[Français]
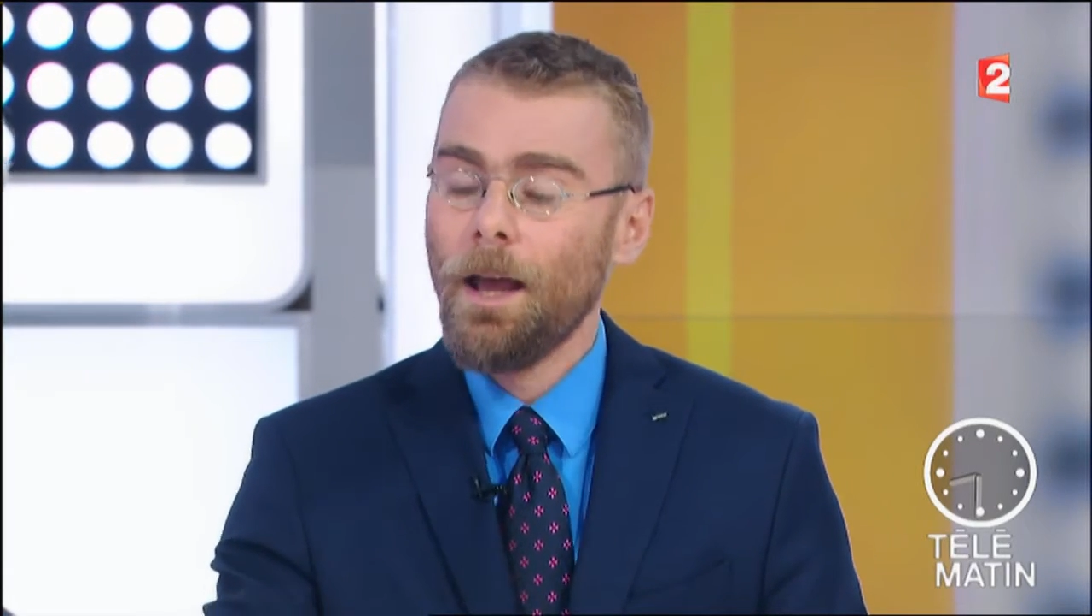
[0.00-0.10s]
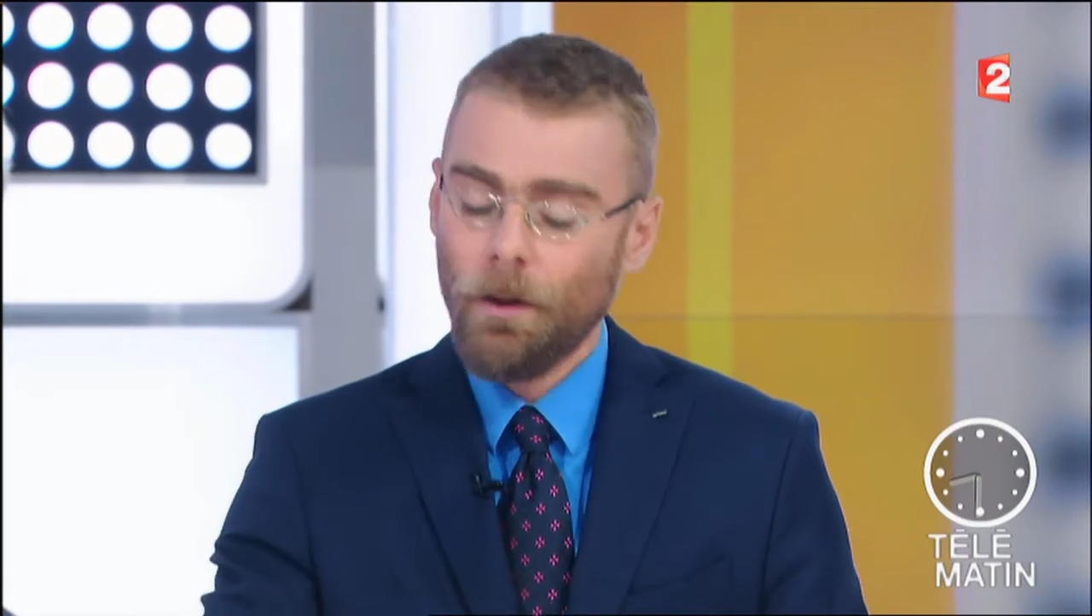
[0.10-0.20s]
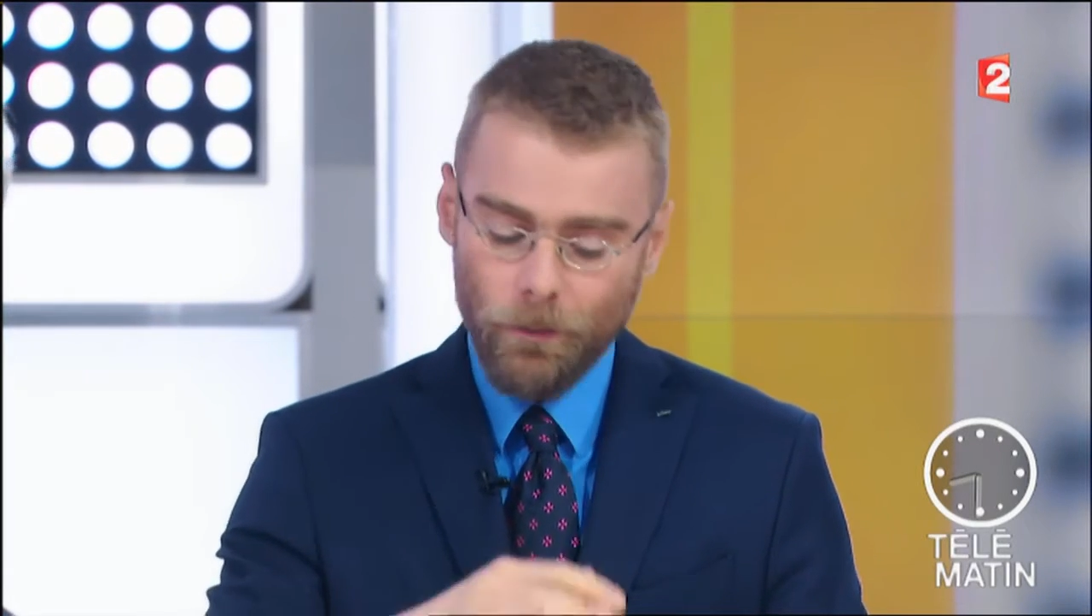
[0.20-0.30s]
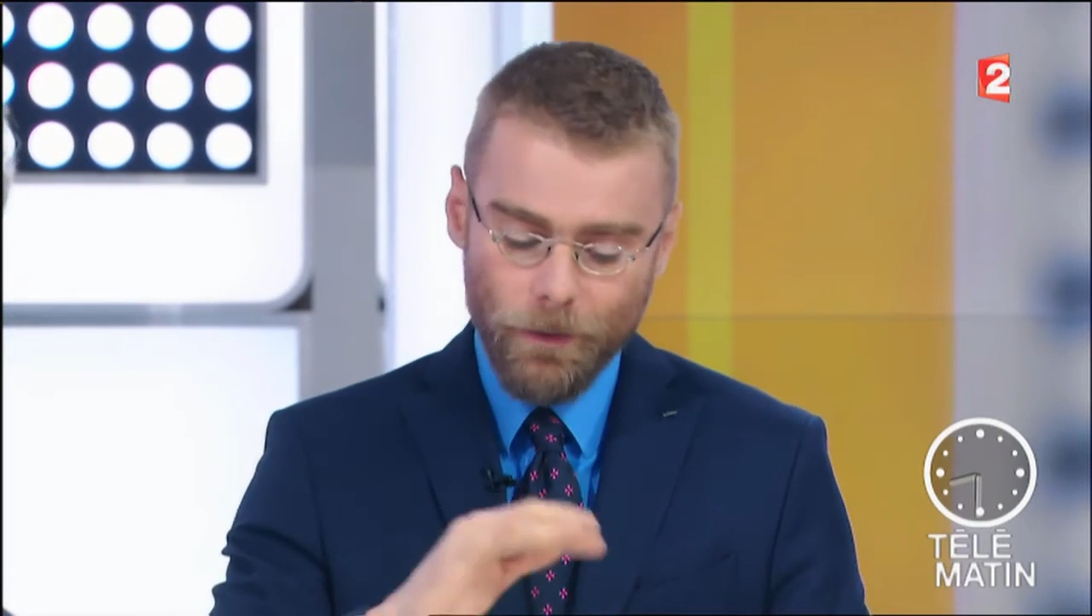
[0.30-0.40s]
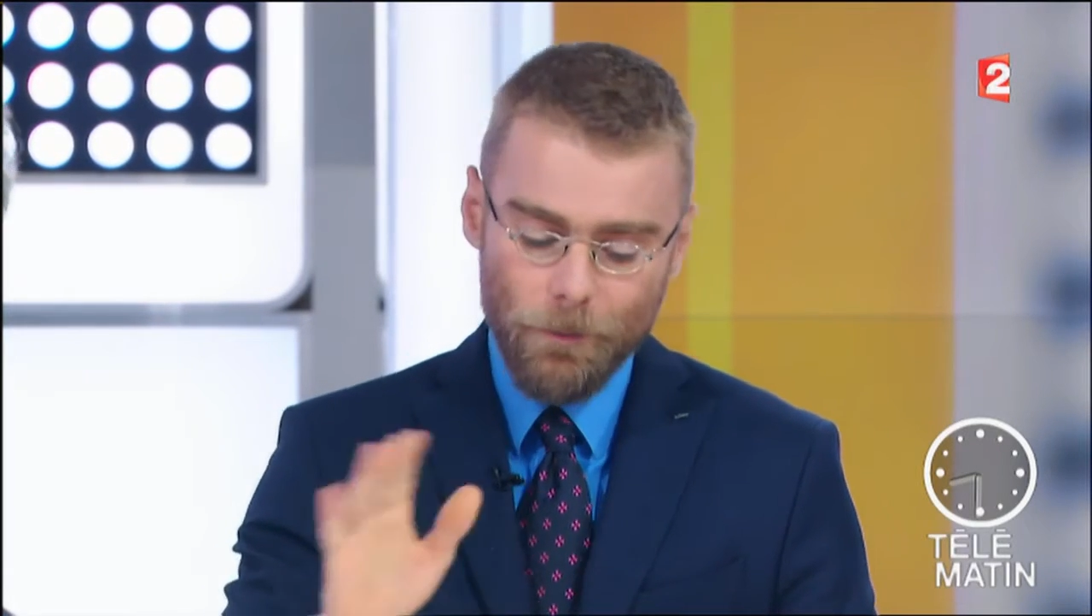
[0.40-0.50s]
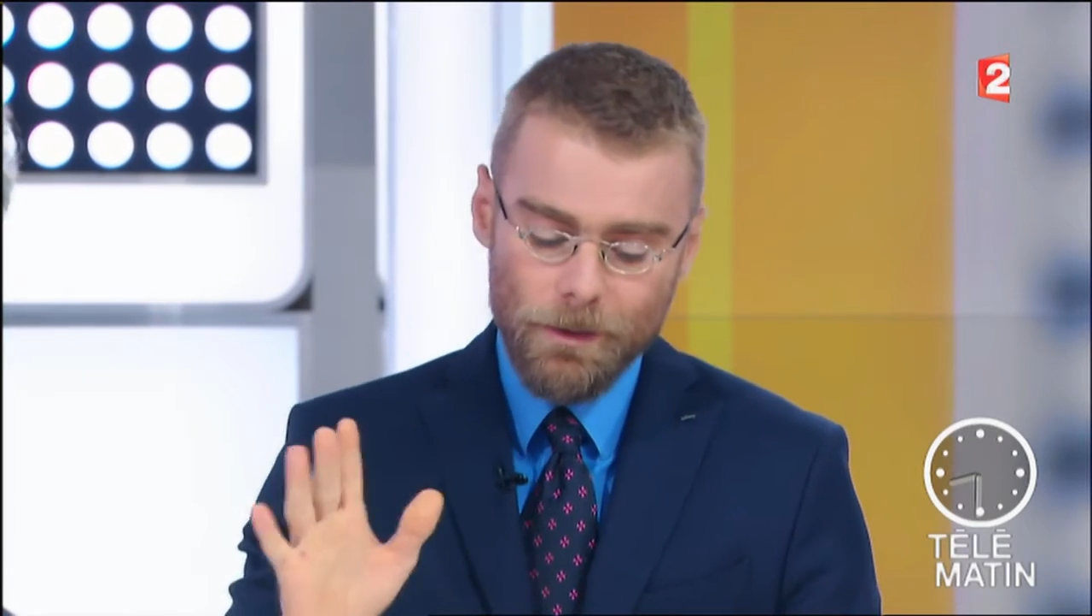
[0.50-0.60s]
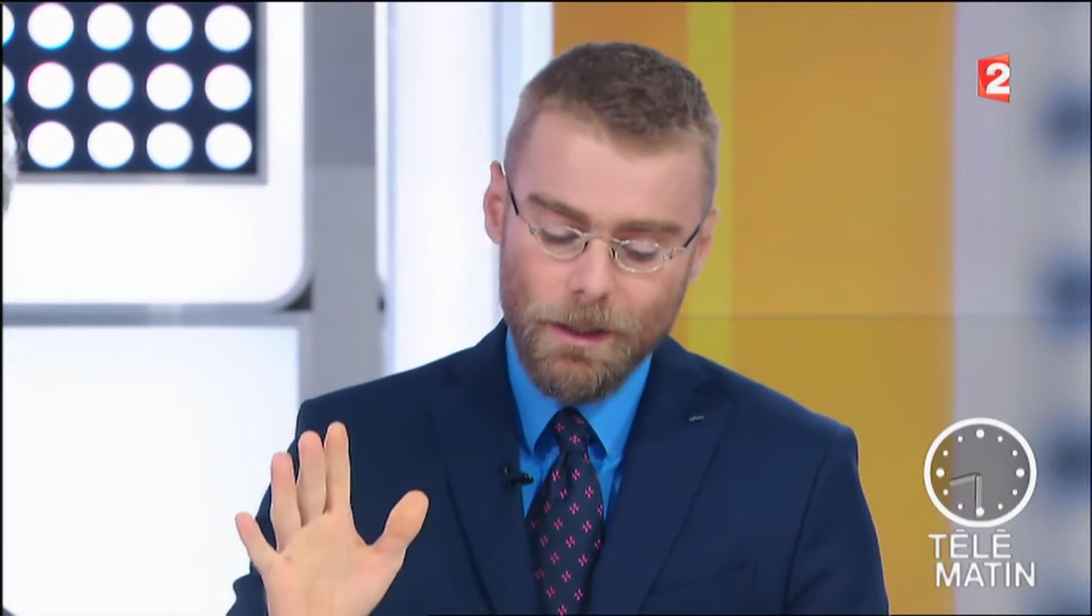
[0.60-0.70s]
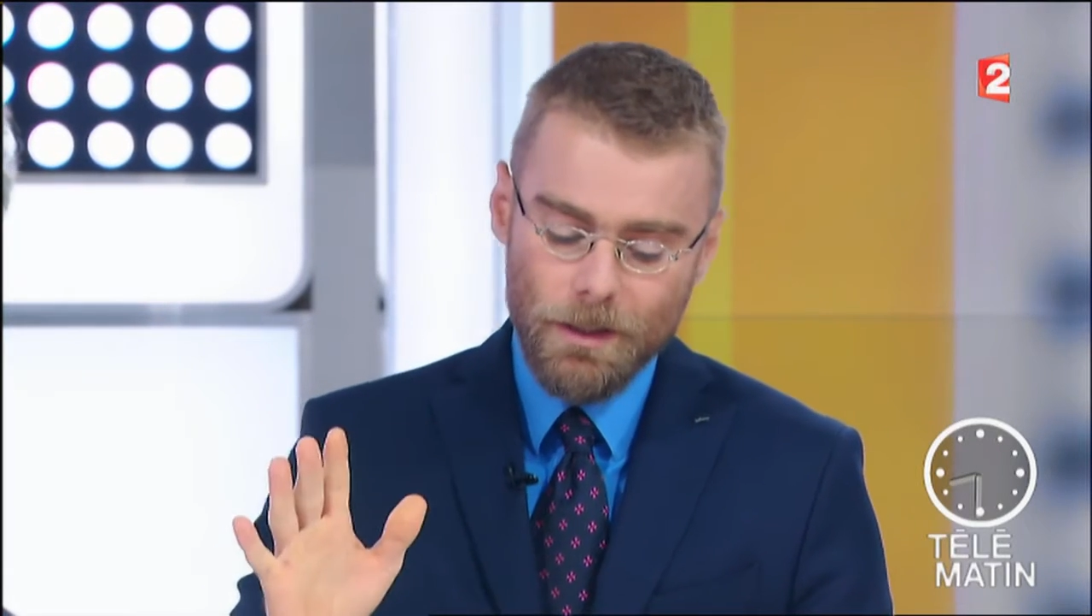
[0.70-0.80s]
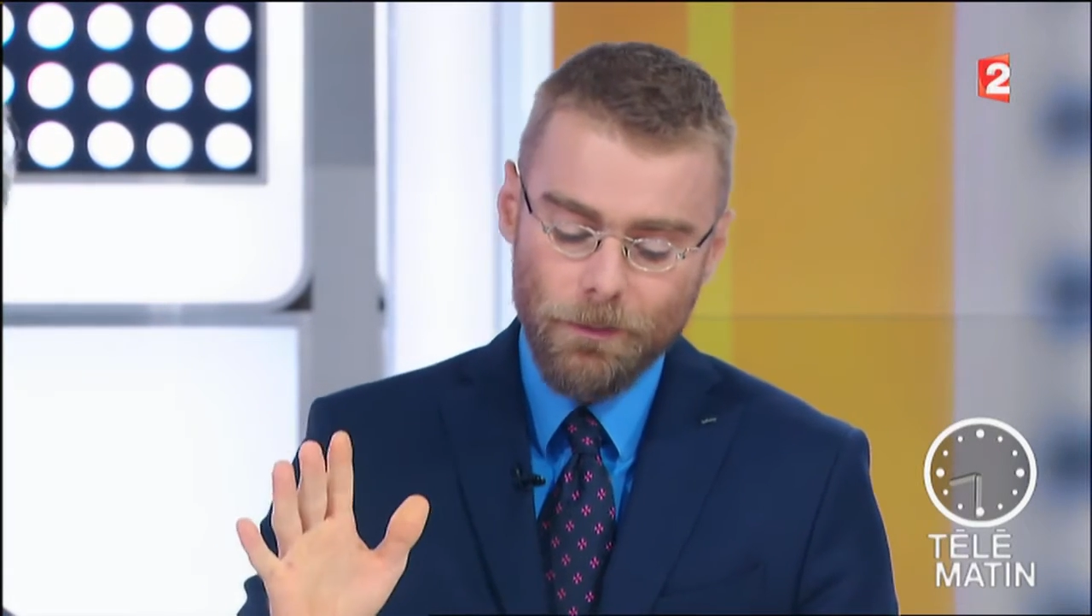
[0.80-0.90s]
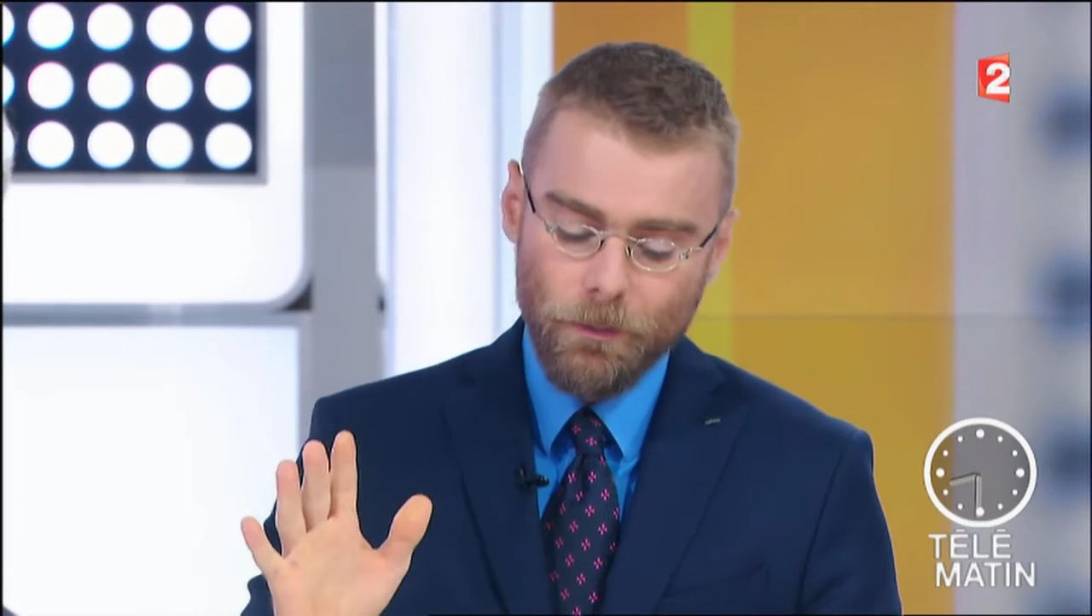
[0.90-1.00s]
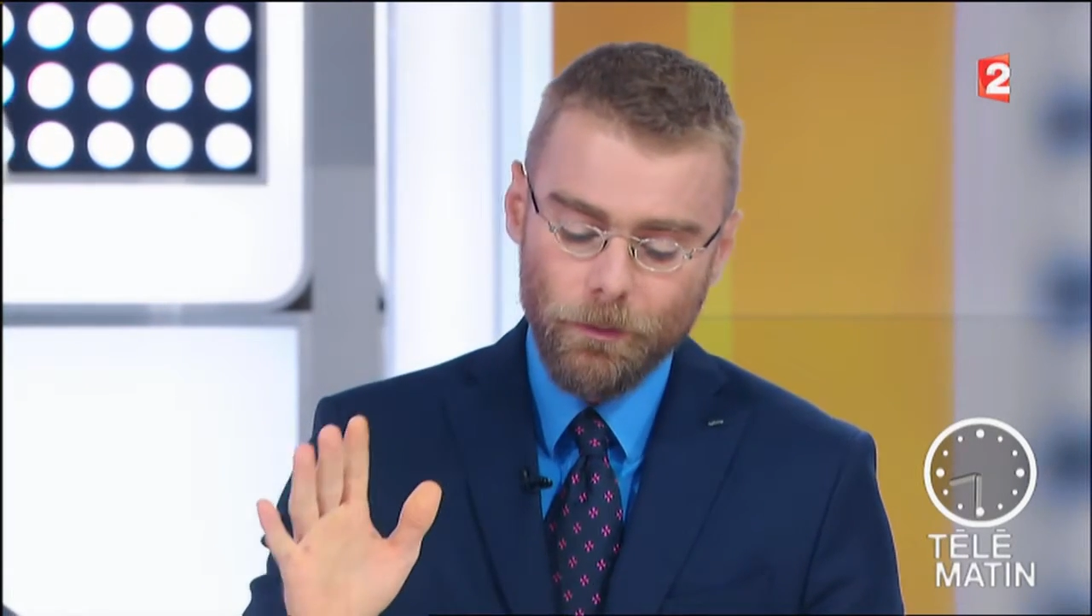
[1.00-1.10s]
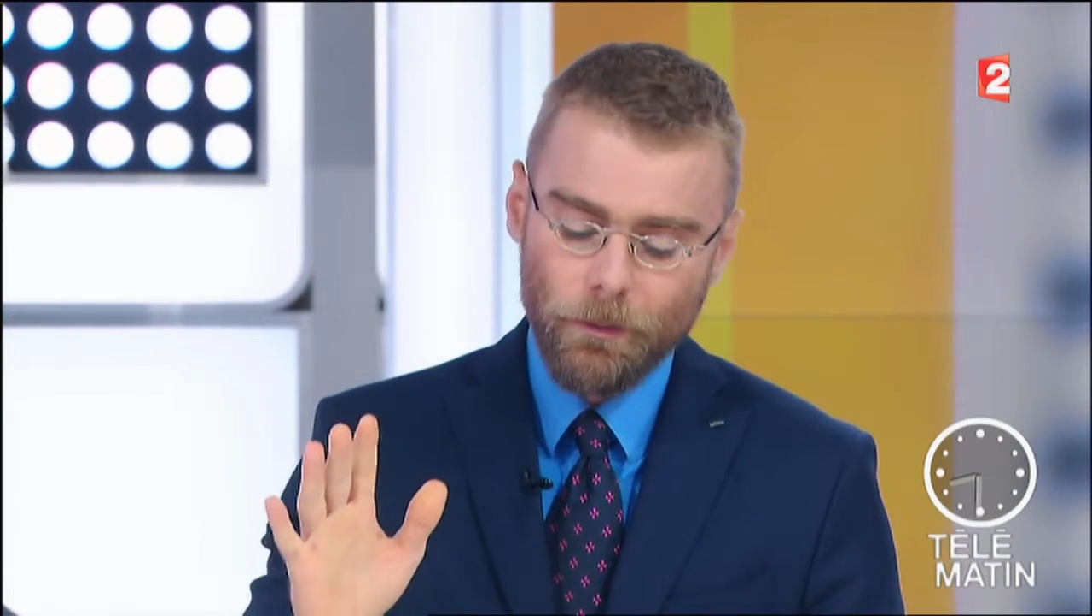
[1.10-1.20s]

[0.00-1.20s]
Donc vraiment, c'est un chiffre... C'est-à-dire qu'on a